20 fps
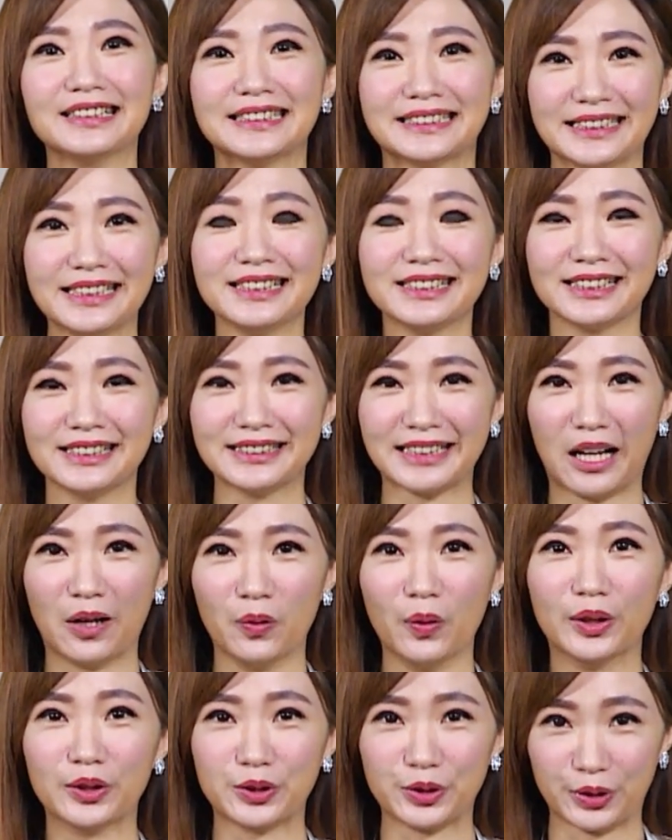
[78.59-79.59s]
及时掌
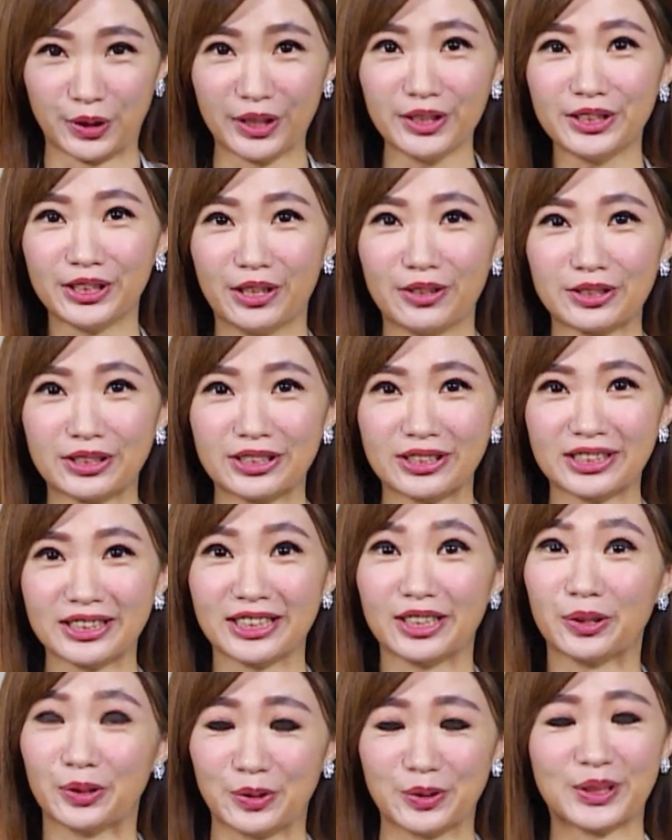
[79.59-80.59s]
握全球时
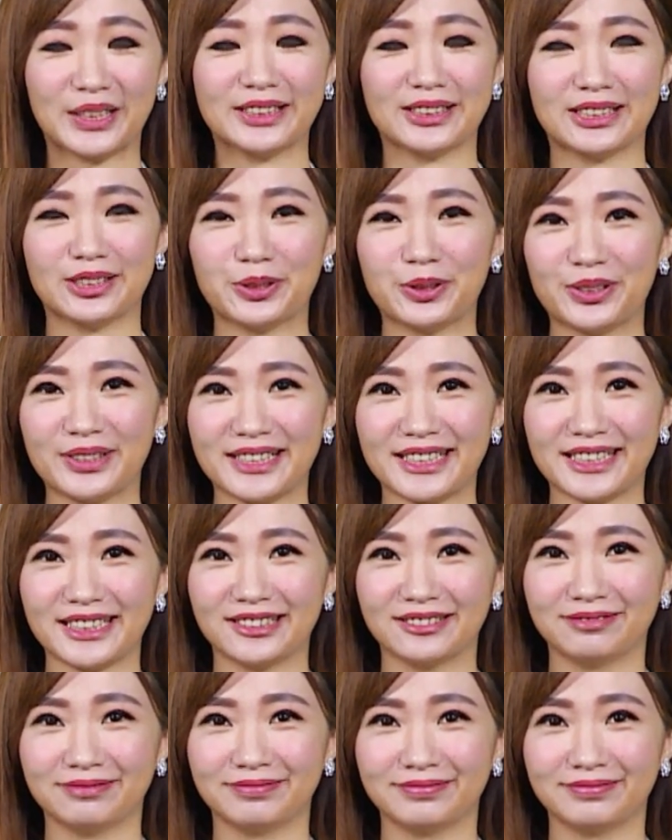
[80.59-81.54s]
事与最新趋势。